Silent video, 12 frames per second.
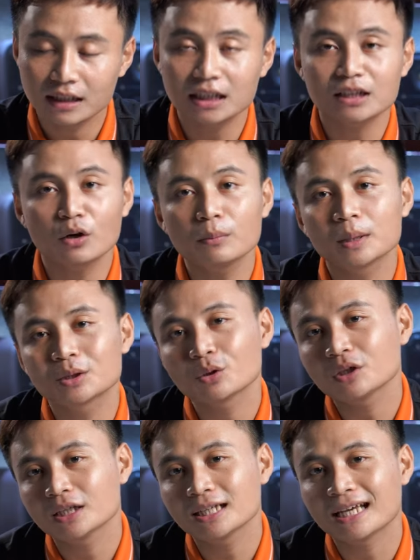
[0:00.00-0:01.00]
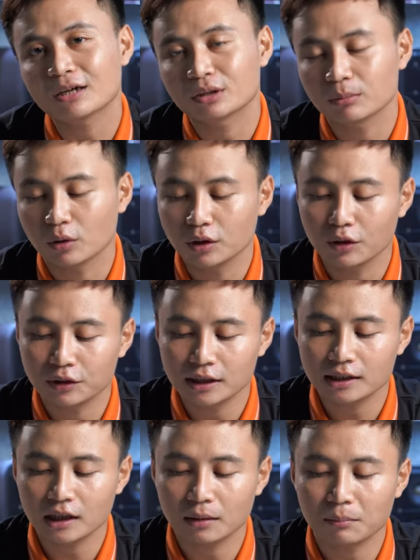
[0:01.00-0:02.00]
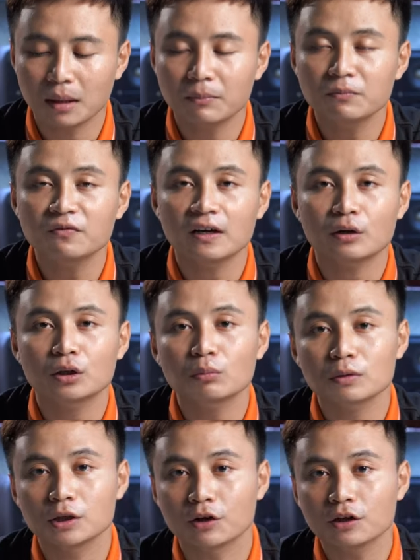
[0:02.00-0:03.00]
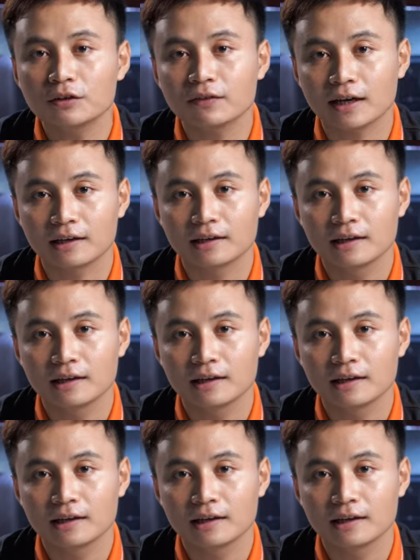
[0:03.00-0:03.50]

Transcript: thì kết nối Bluetooth như thế nào thì mọi người chỉ cần bấm vào cái nút giữa như vậy